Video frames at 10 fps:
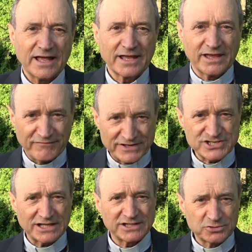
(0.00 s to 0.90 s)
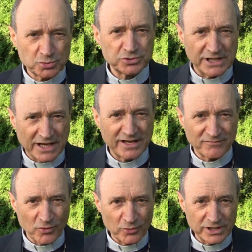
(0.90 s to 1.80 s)
Che facciate tutti anche
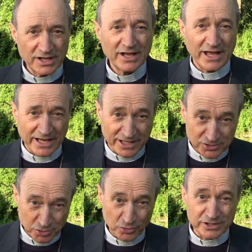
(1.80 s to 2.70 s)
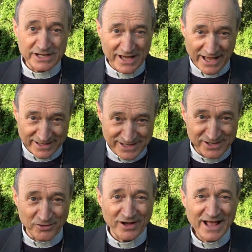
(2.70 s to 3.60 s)
voi e che torni
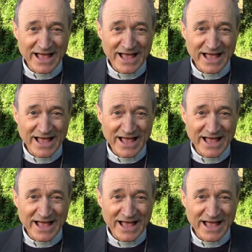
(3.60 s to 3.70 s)
anch'io